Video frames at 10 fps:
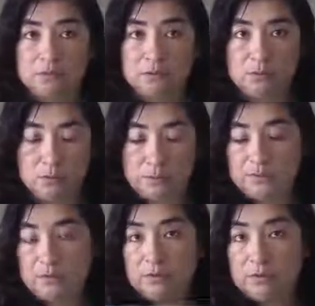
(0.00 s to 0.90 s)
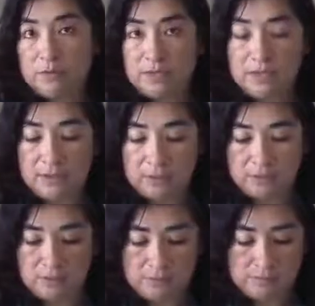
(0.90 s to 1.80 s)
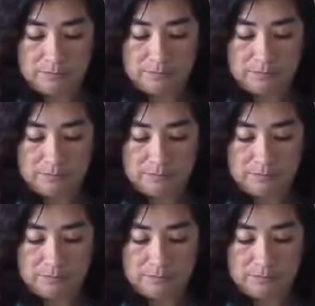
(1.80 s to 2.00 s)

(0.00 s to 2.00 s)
segundo piso, nuestra toalla de rostro